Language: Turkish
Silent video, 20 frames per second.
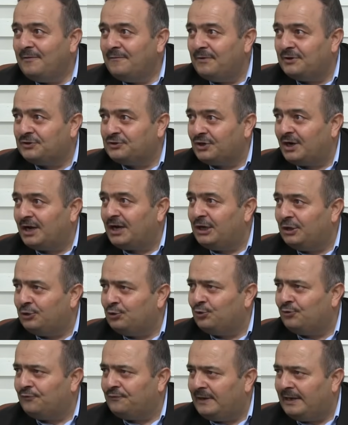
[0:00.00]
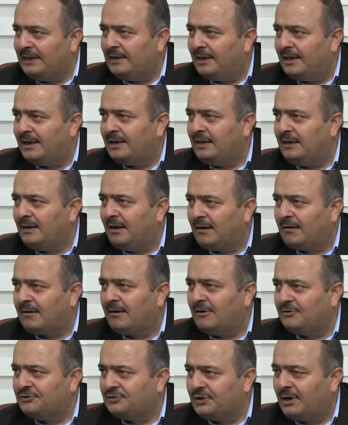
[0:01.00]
Ve cahidu fillahi hakka